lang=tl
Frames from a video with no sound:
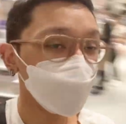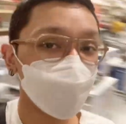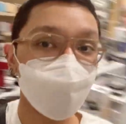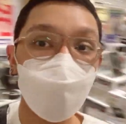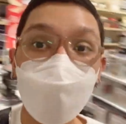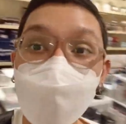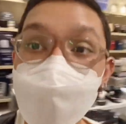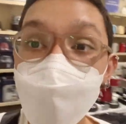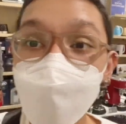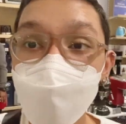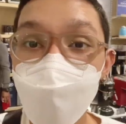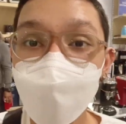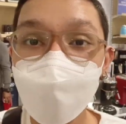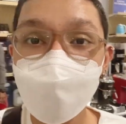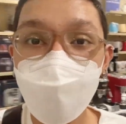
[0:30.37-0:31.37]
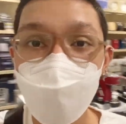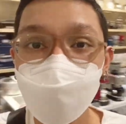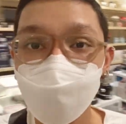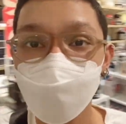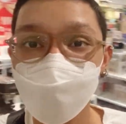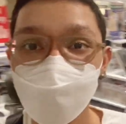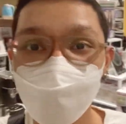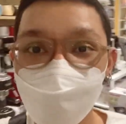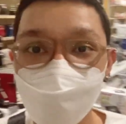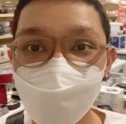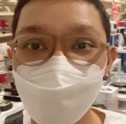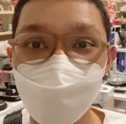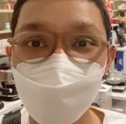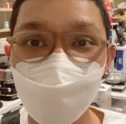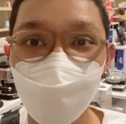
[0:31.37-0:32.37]
Tsaka kasama namin si Anteline.
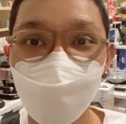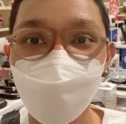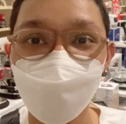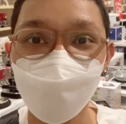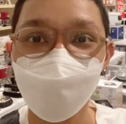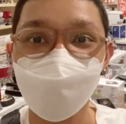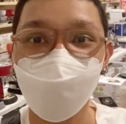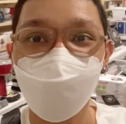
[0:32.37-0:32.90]
Ayun siya.